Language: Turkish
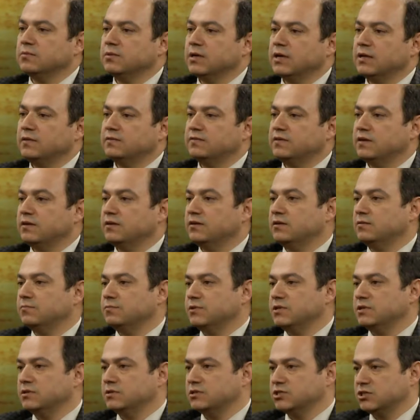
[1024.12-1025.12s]
entegre
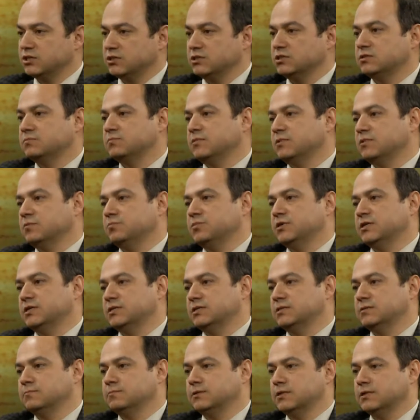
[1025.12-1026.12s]
bir çalışma
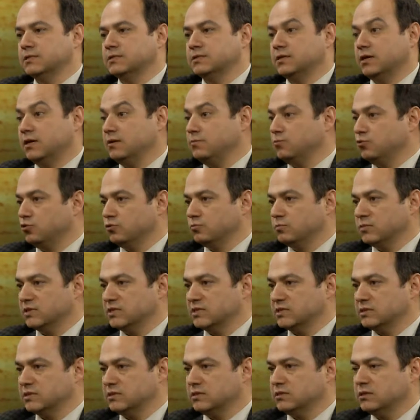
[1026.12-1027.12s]
prensibine sahip
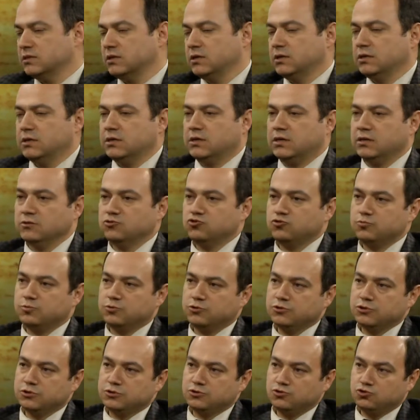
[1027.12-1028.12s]
olması,
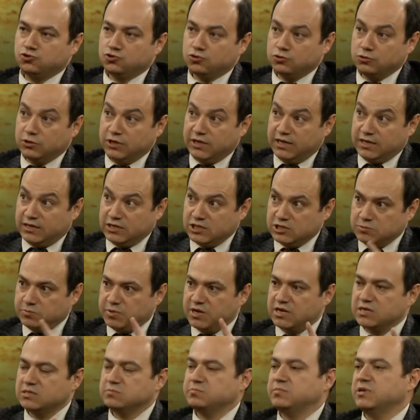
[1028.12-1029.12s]
antropolojinin çok geniş
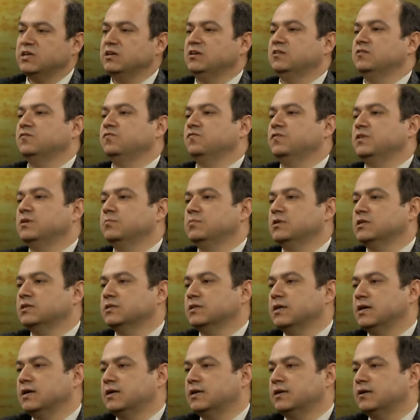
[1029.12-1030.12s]
perspektifte bir
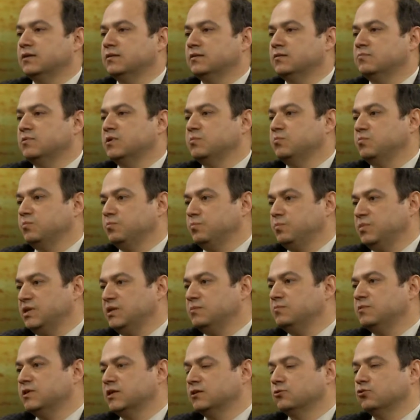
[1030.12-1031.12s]
değerlendirme
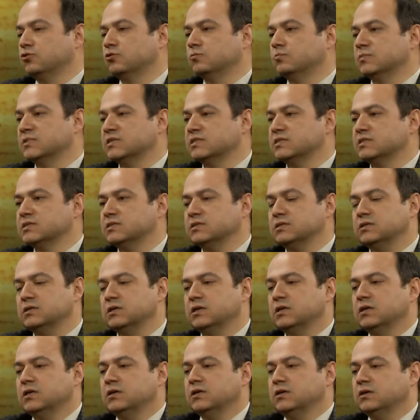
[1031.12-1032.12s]
bilim dalı olması
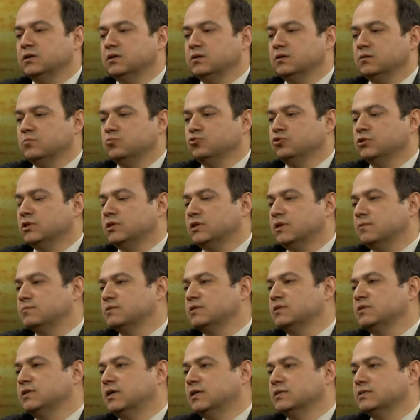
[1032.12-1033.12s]
e, bunların
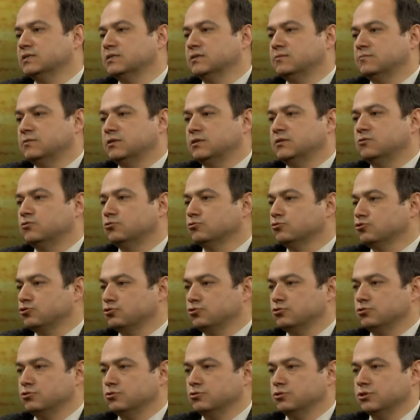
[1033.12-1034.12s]
hepsinin alt zeminini
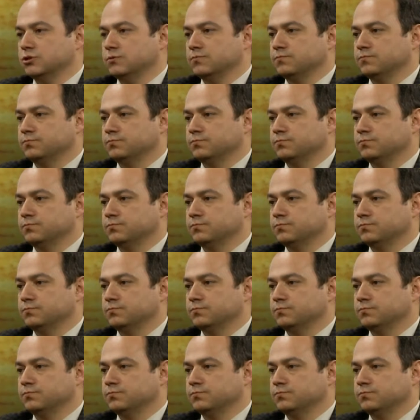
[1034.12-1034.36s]
oluşturuyor hocam.